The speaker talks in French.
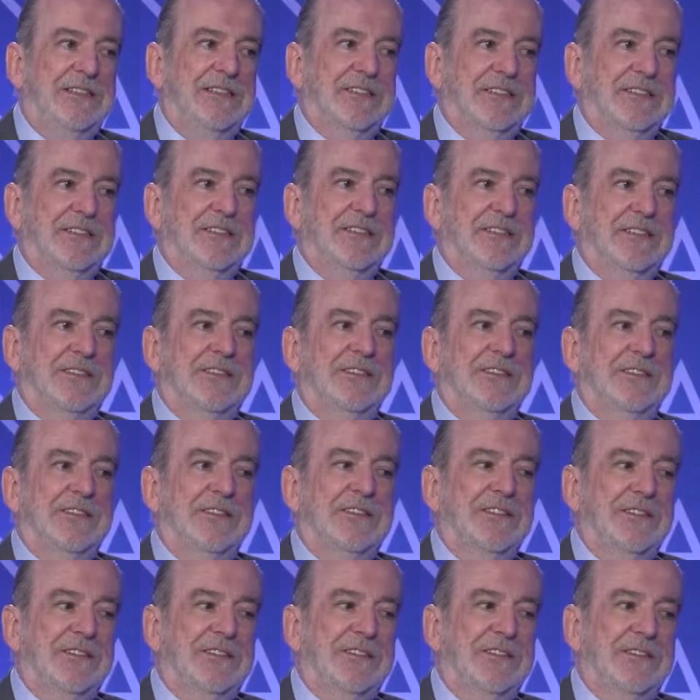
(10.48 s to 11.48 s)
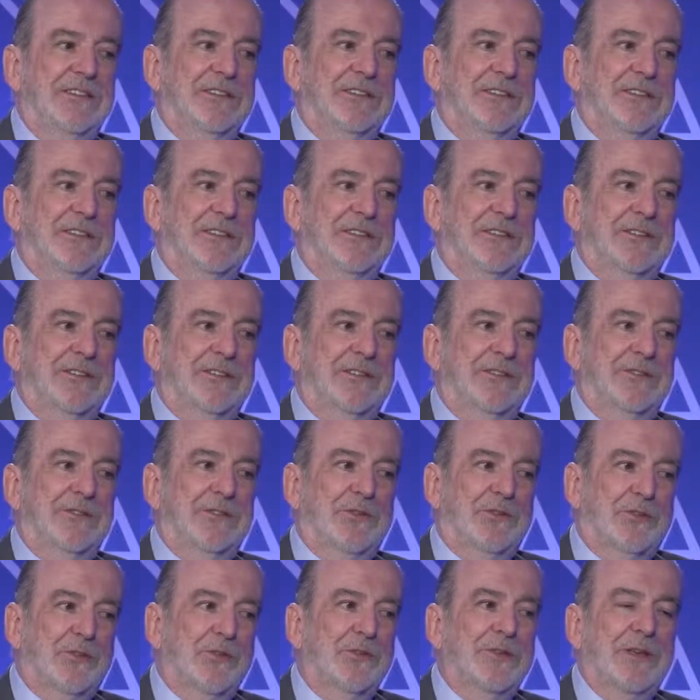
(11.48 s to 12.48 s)
euh,
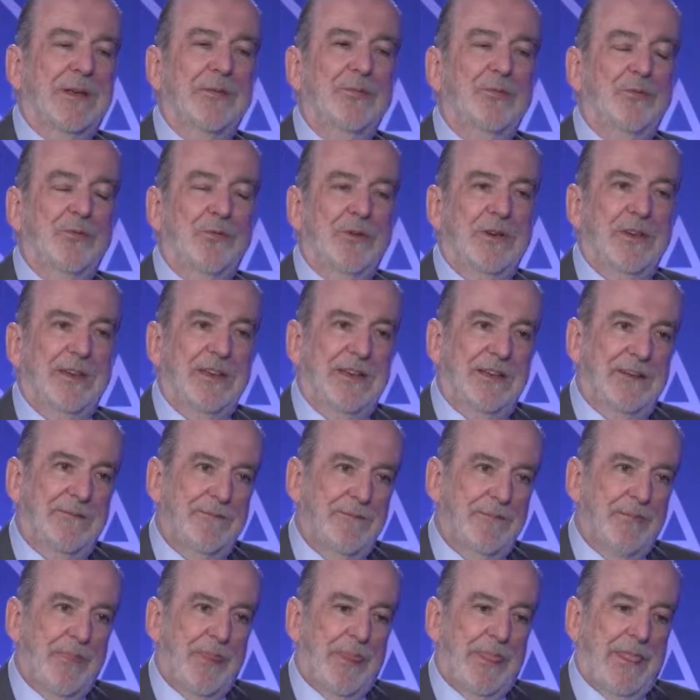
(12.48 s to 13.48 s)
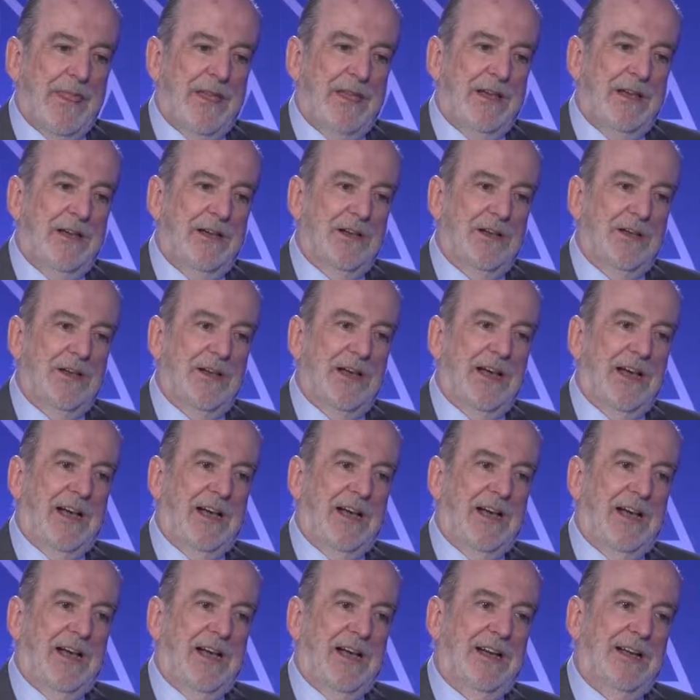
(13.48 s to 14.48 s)
de contribuer
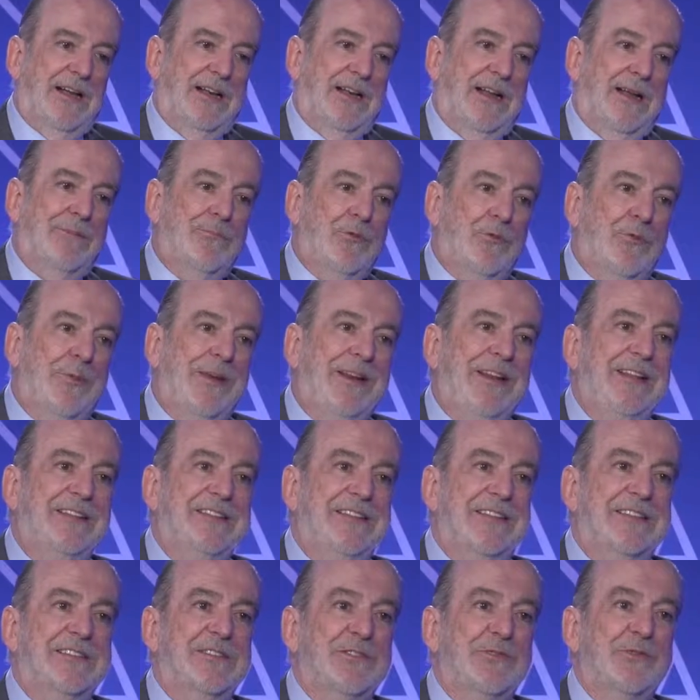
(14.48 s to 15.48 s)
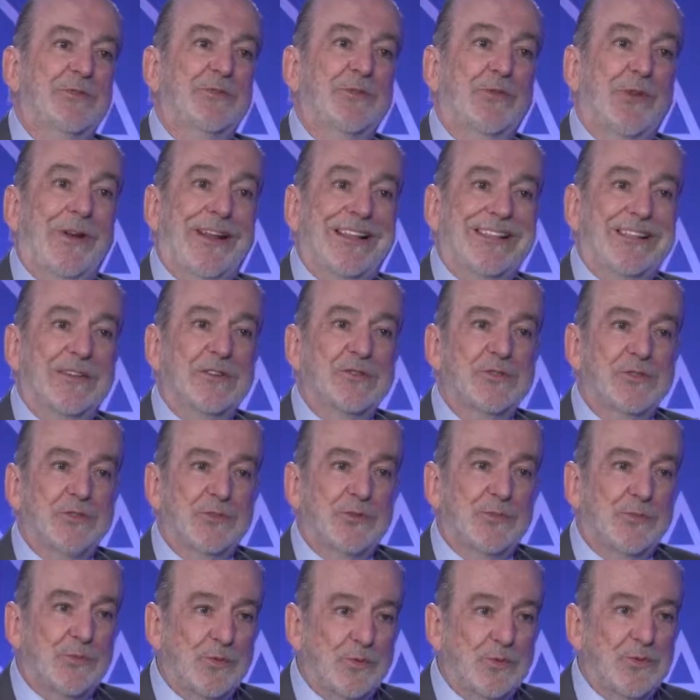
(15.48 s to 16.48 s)
à la mobilisation de
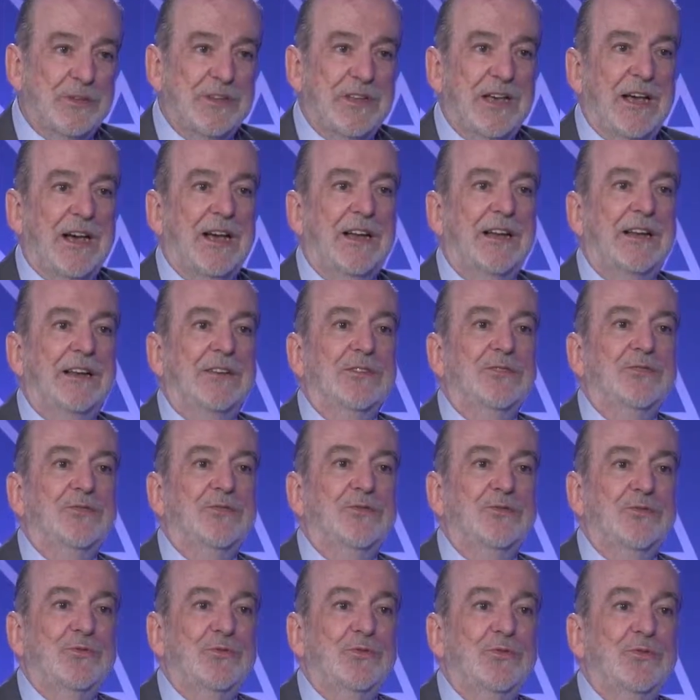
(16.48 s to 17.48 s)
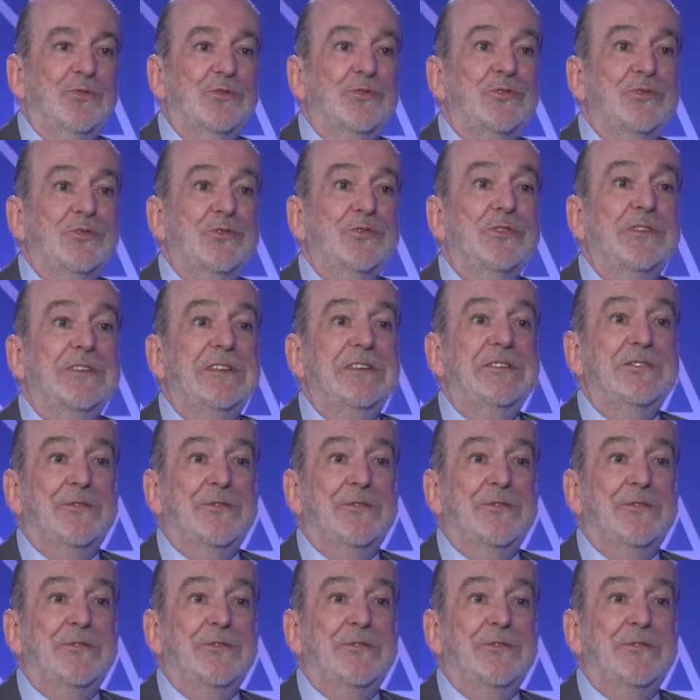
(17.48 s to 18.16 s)
l'attention mondiale sur ce qui